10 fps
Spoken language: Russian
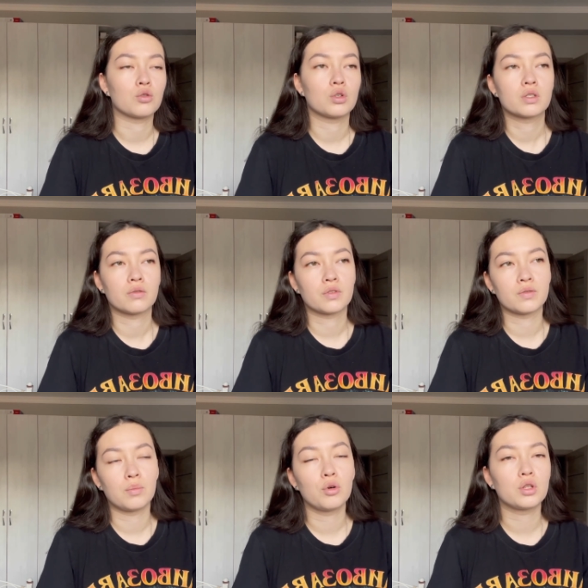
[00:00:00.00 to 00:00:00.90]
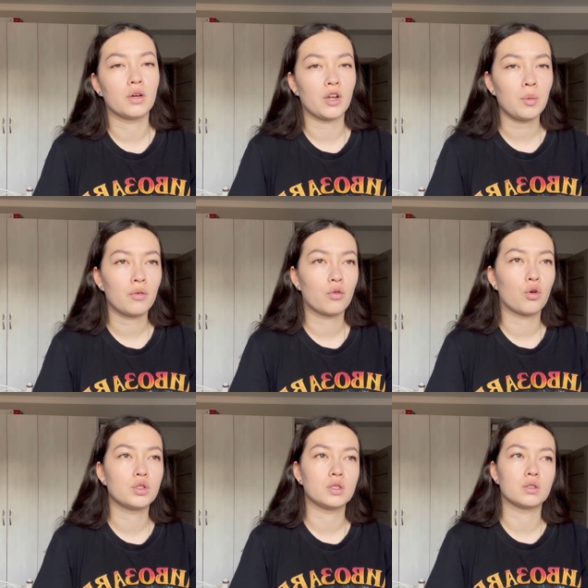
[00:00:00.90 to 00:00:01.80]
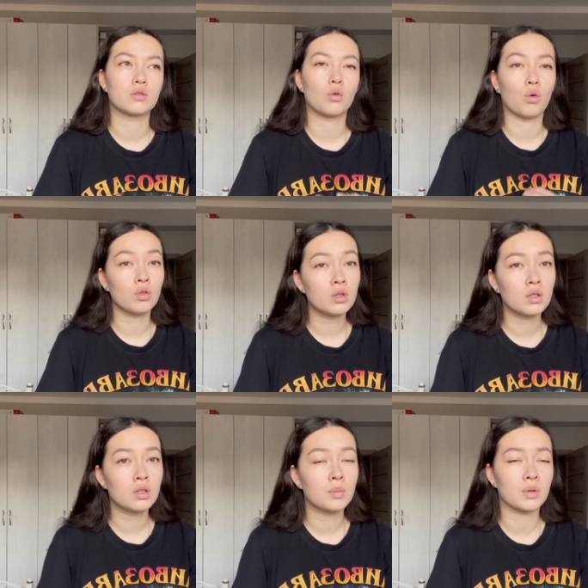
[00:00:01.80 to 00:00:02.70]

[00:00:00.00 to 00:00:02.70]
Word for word: То есть в свободное время входит отдых,